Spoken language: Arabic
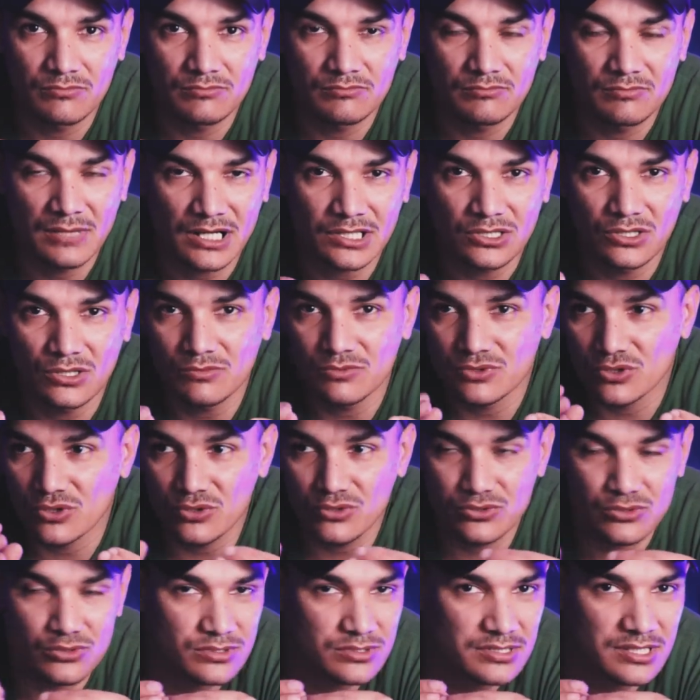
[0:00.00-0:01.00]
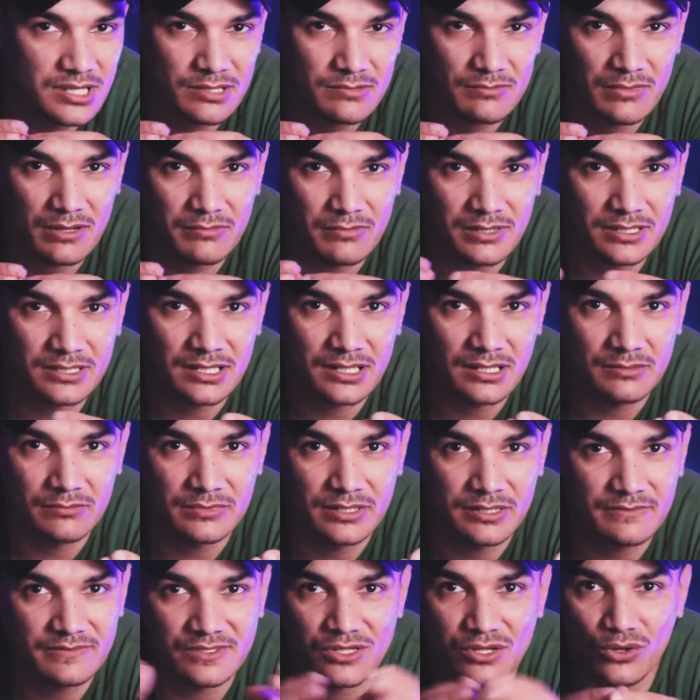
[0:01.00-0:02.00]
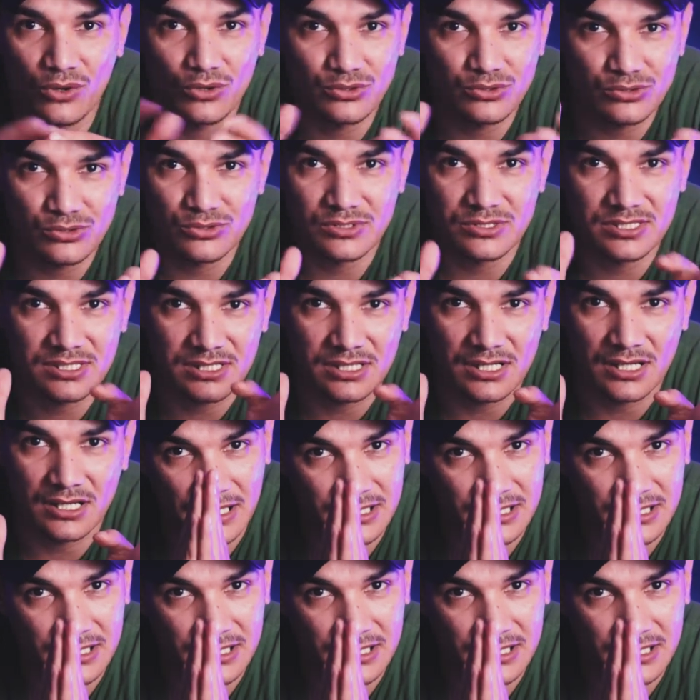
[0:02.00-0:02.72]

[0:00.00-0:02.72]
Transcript: ما عندهمش خصوصيات مع بعضهم نفس الخصوصية